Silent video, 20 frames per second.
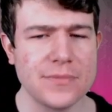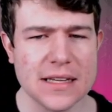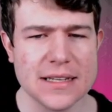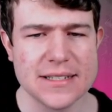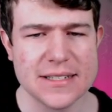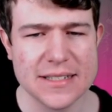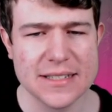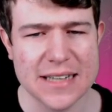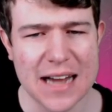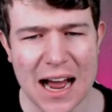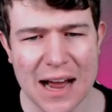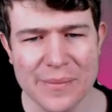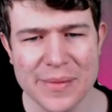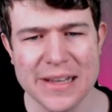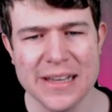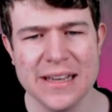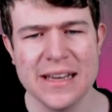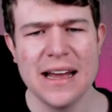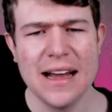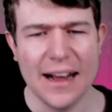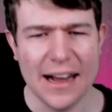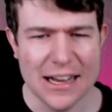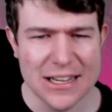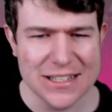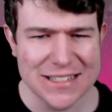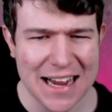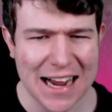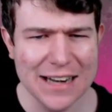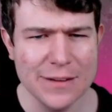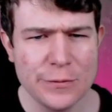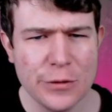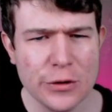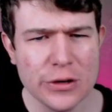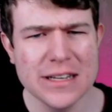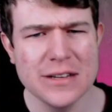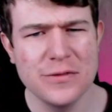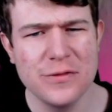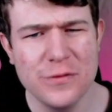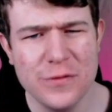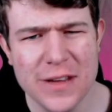Skami. Also er hat
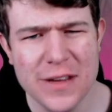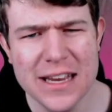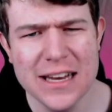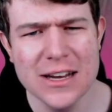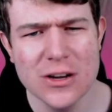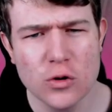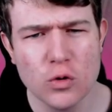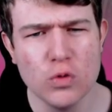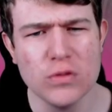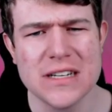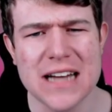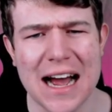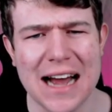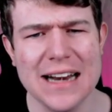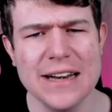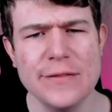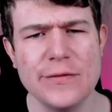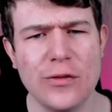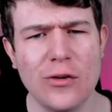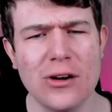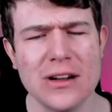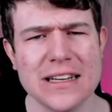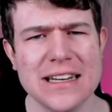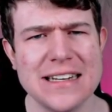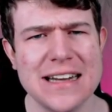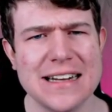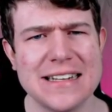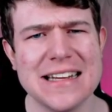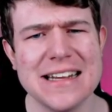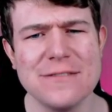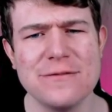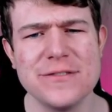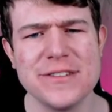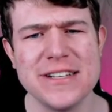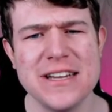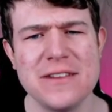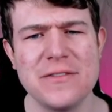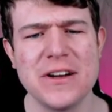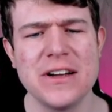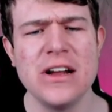wirklich viele gute Antworten in der
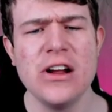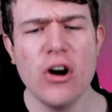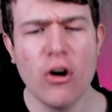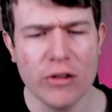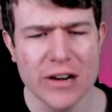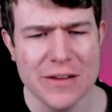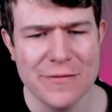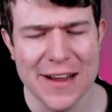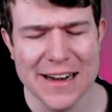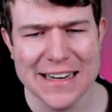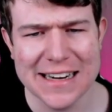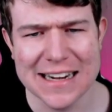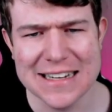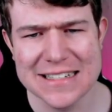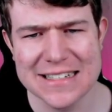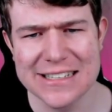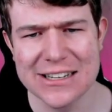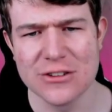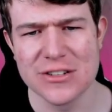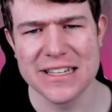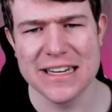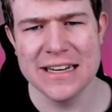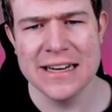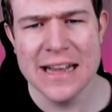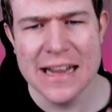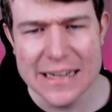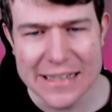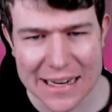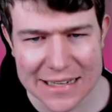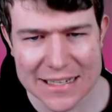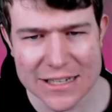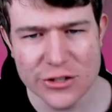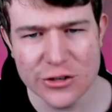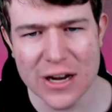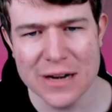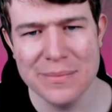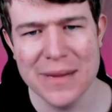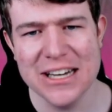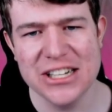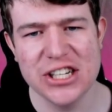Defensive und ihr werdet ganz genau sehen, das ist so
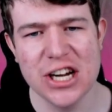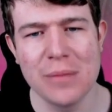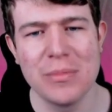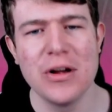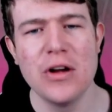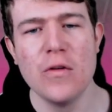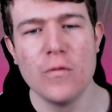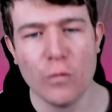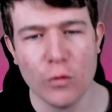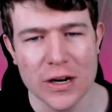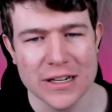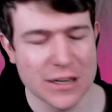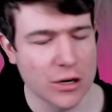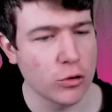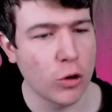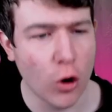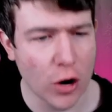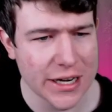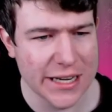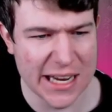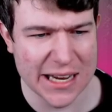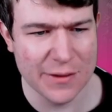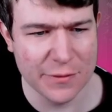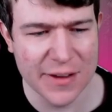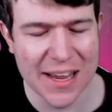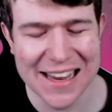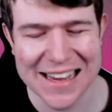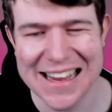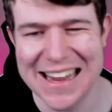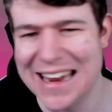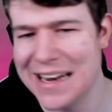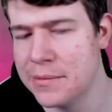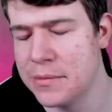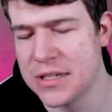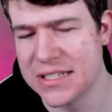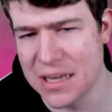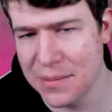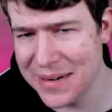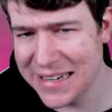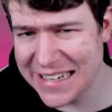ein Matchup, wo ihr den räudigen Weg gehen
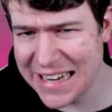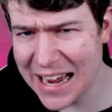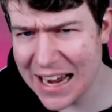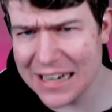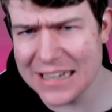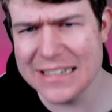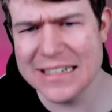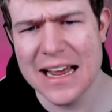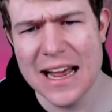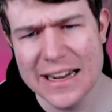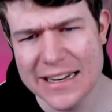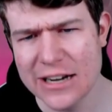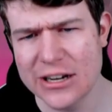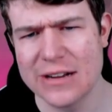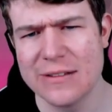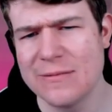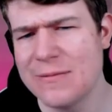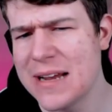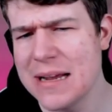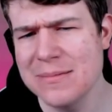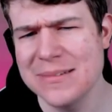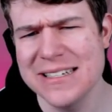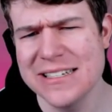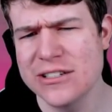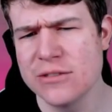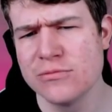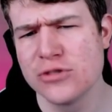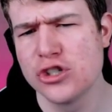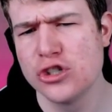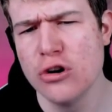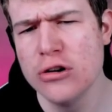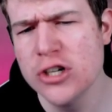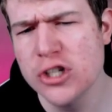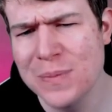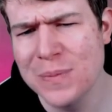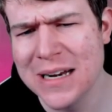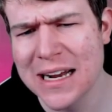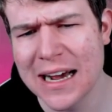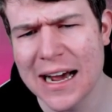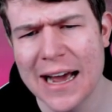müsst. Da bin ich ehrlich, da gibt es nicht so eine
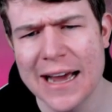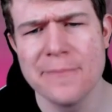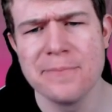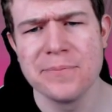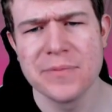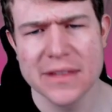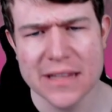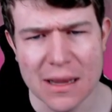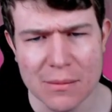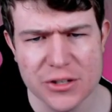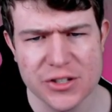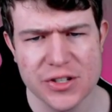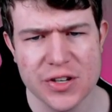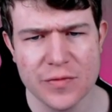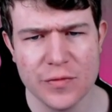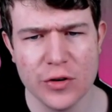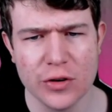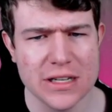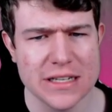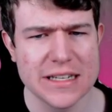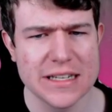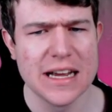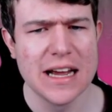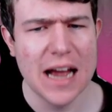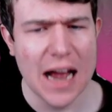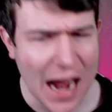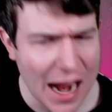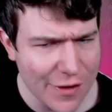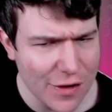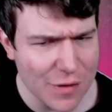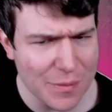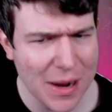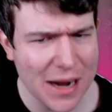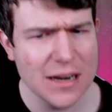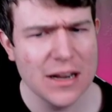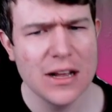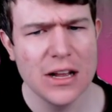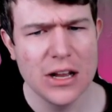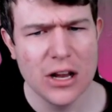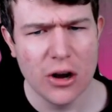Schönspielerei. Da müsst ihr wirklich einfach
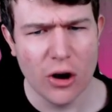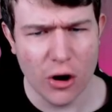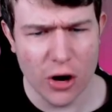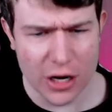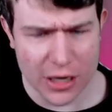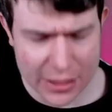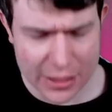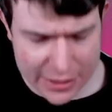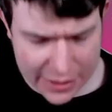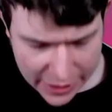mal euren